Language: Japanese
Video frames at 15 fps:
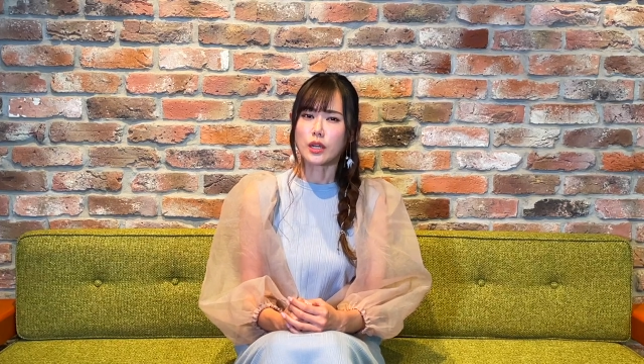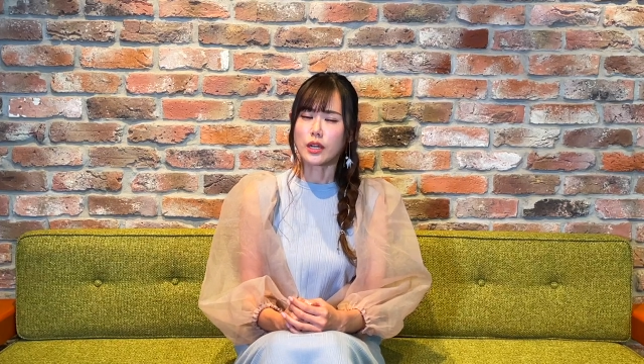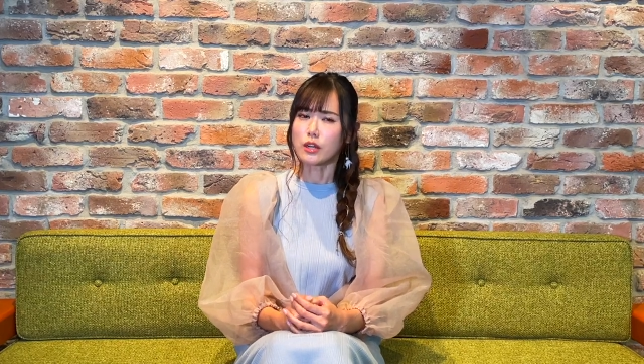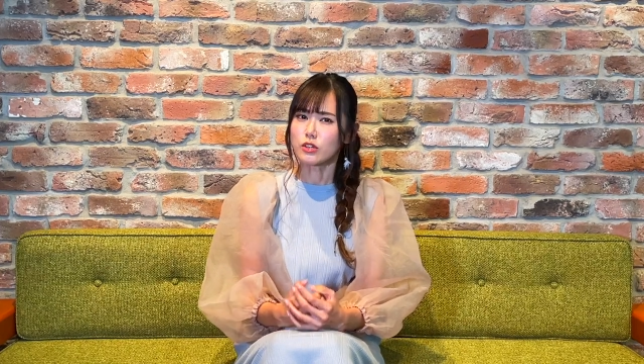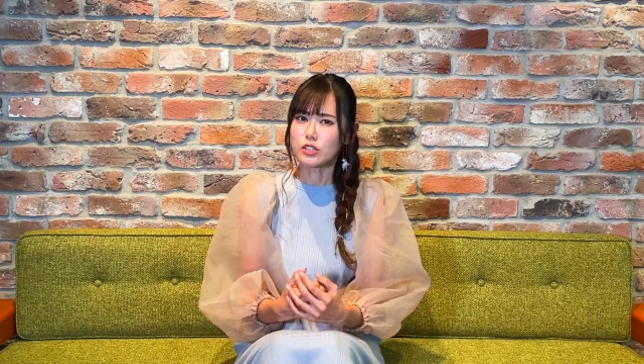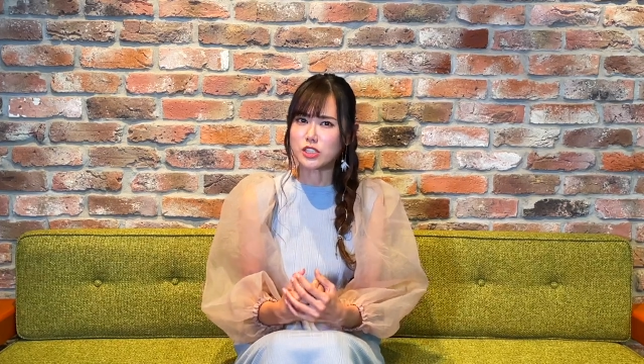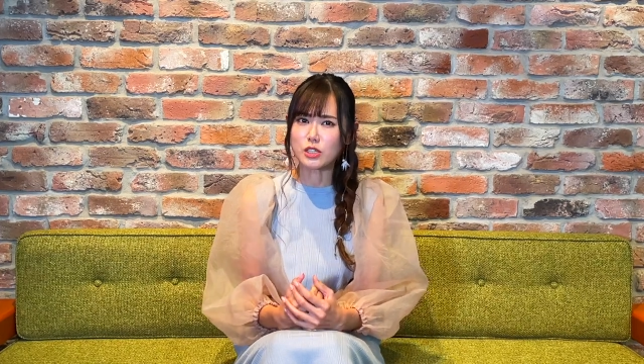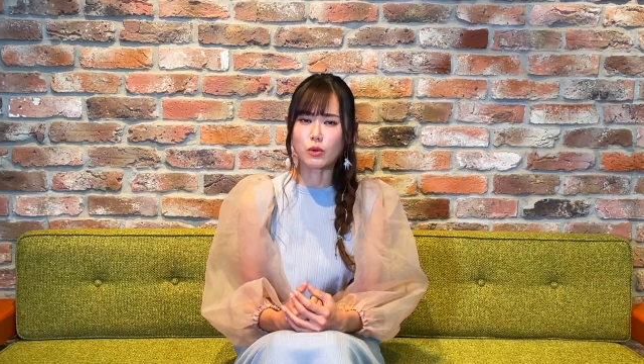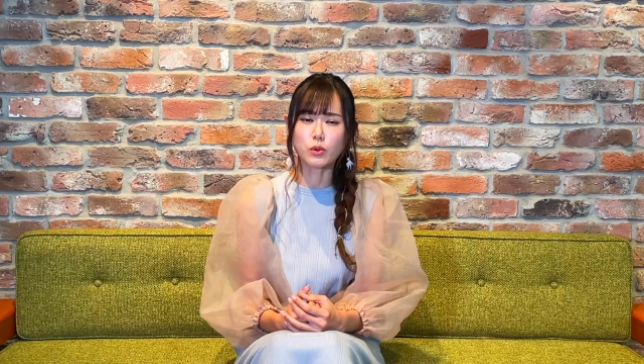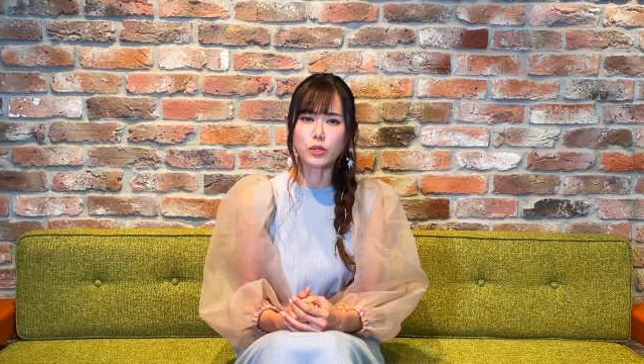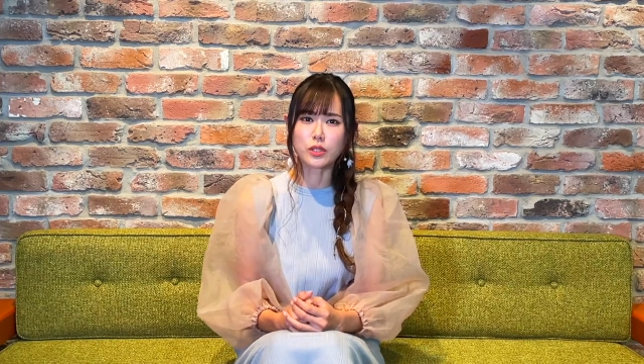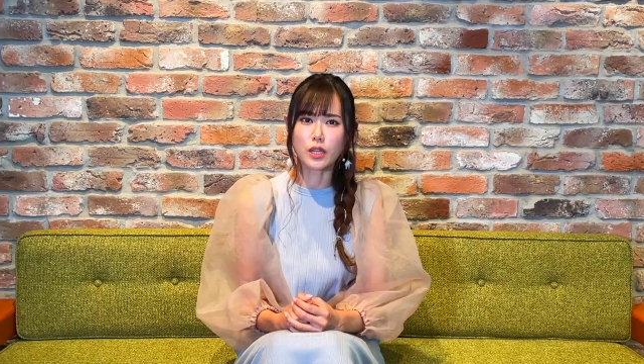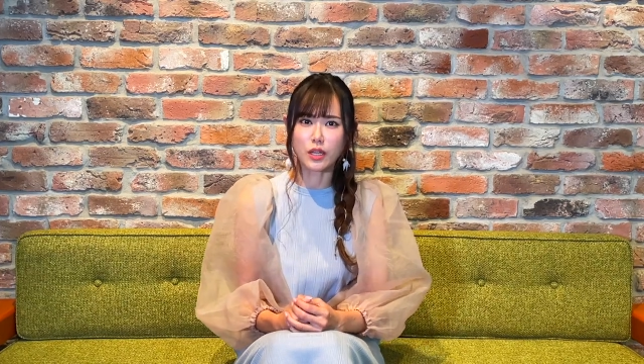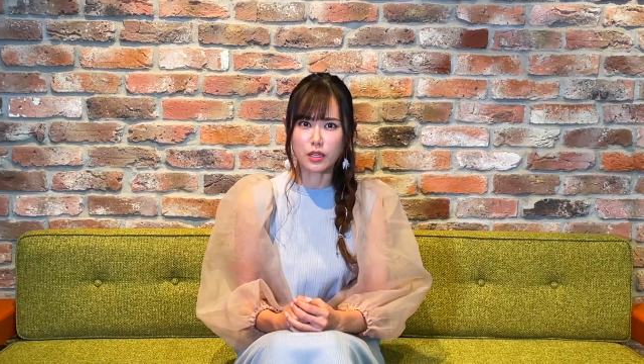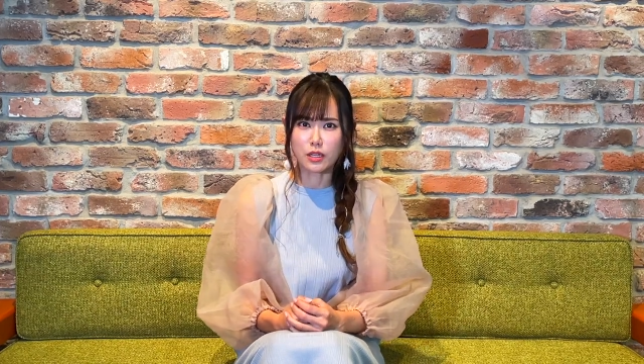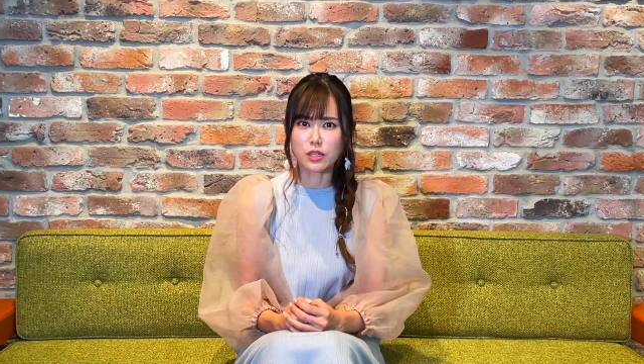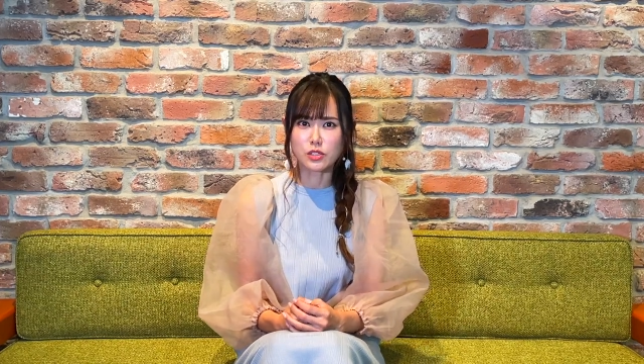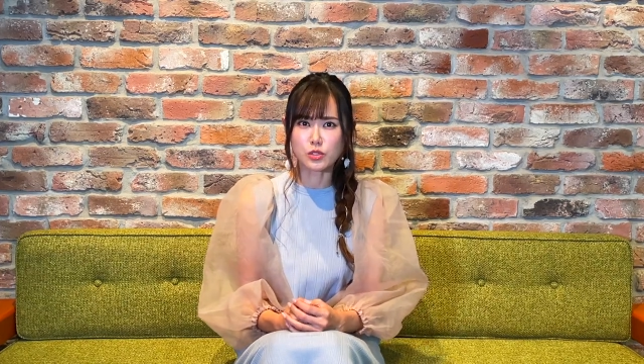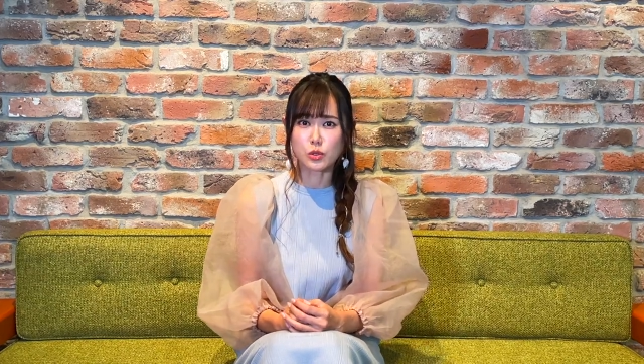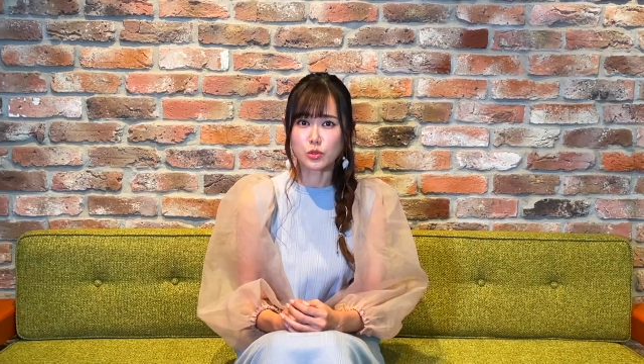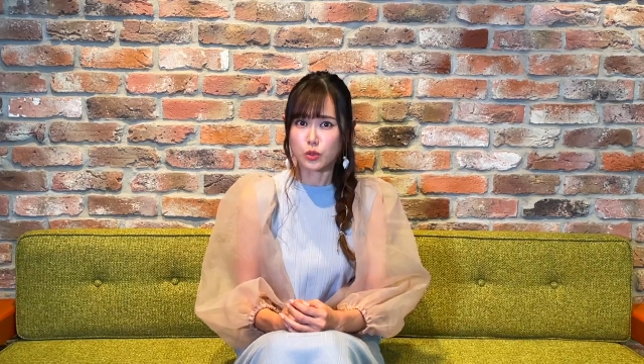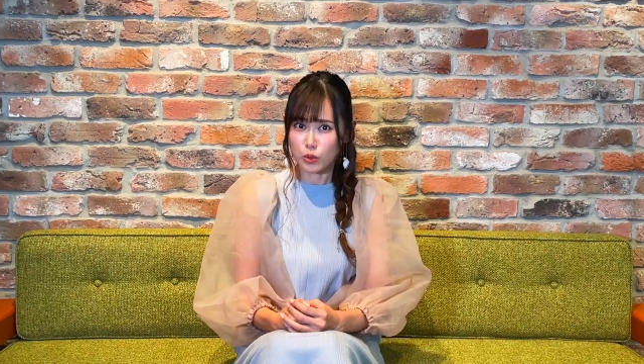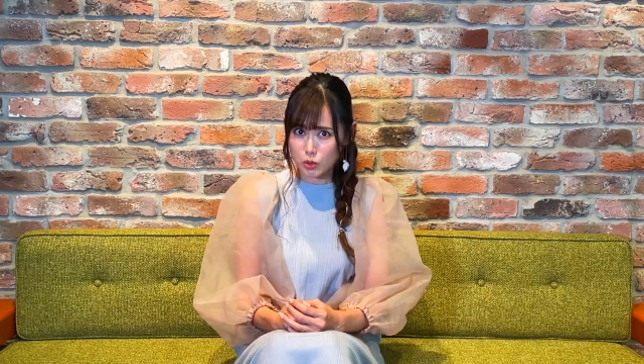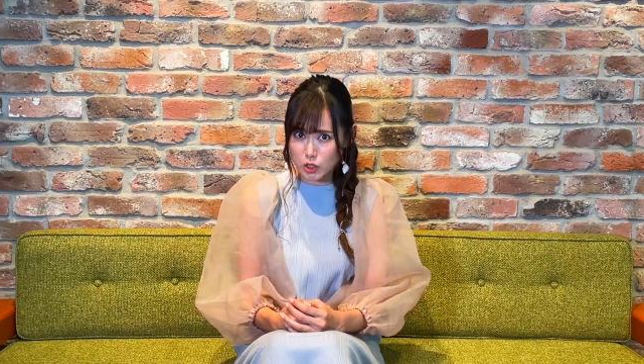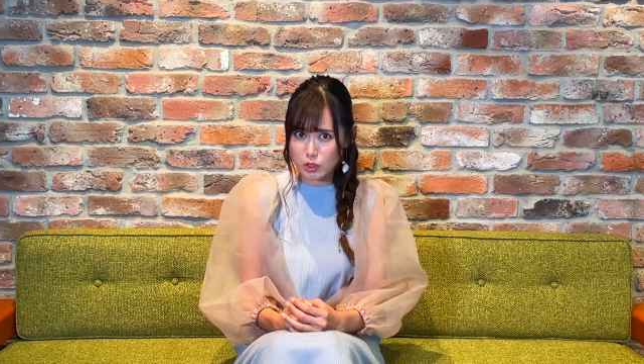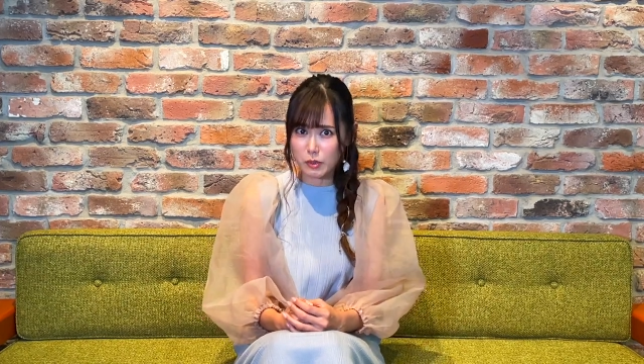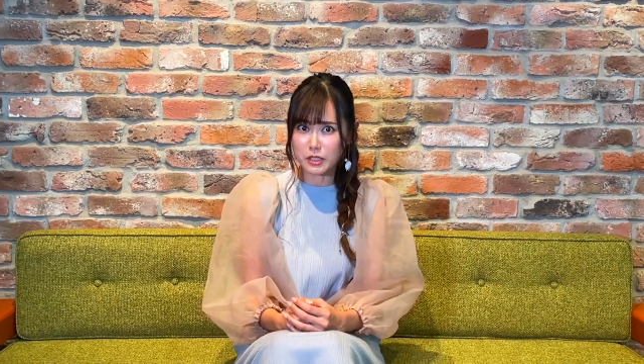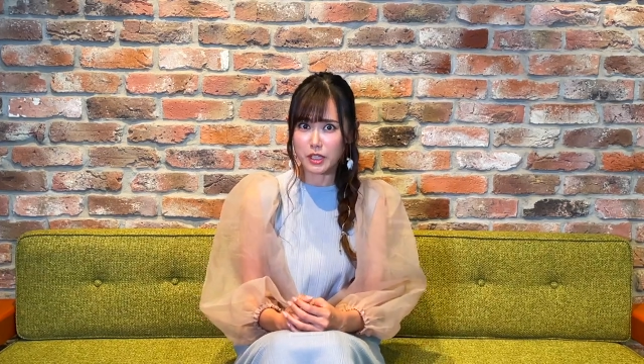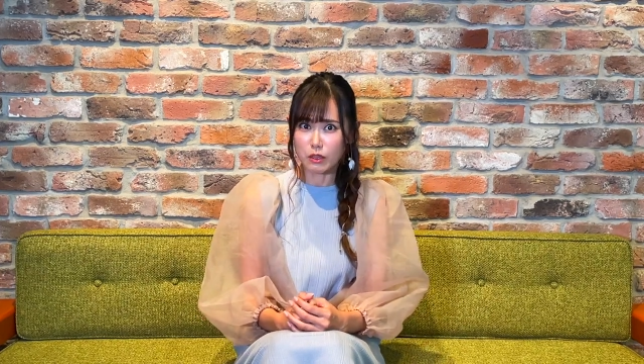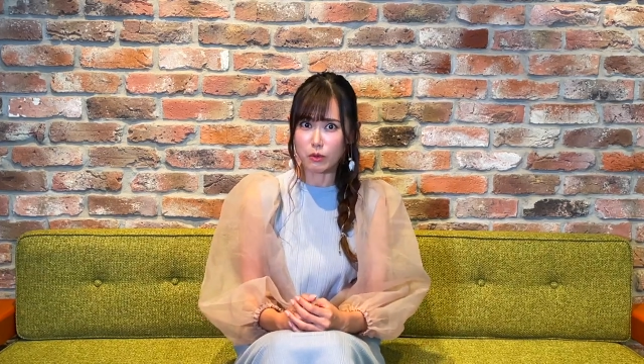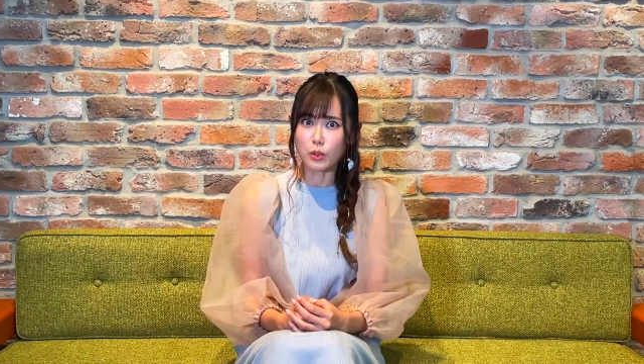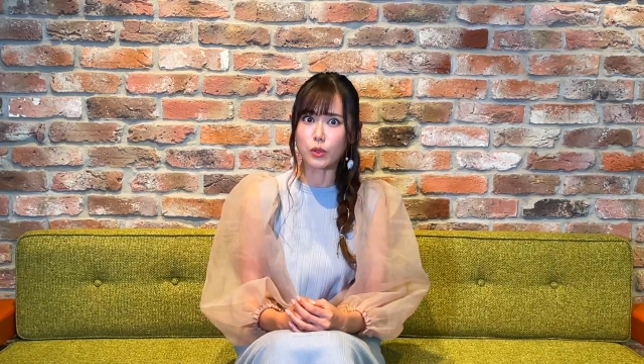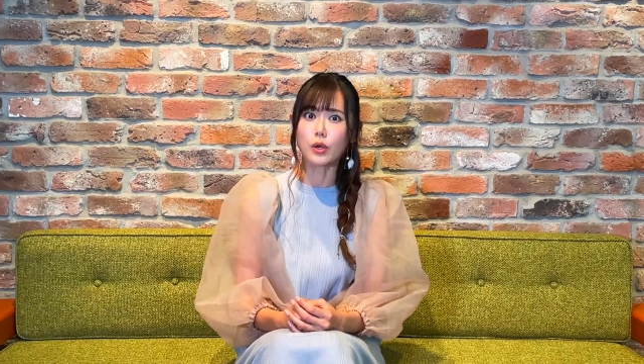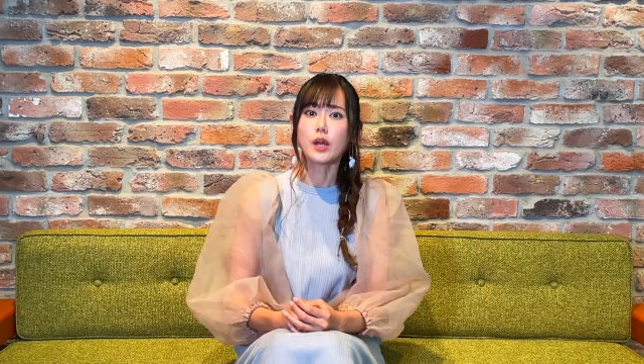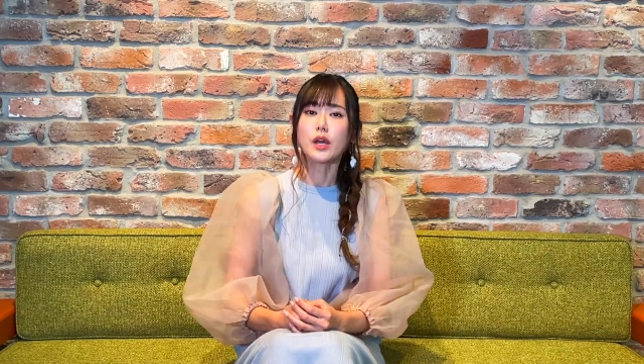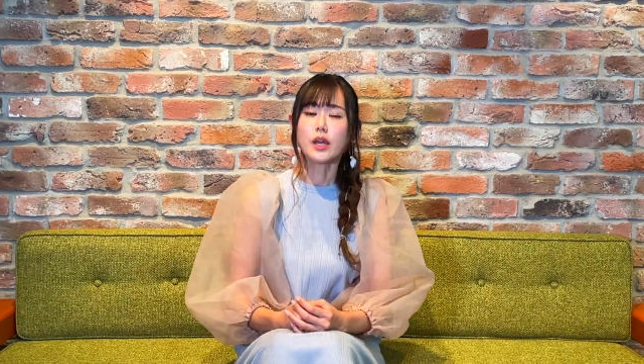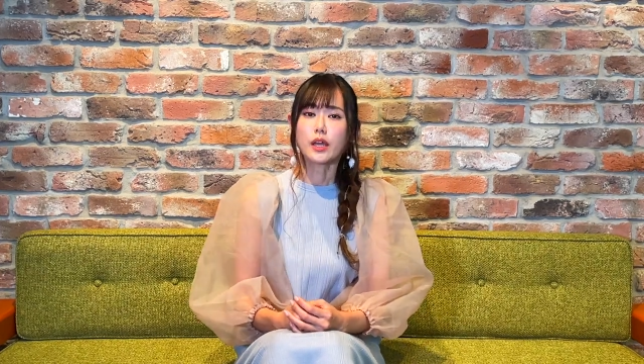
隠しておきたい感情その全てを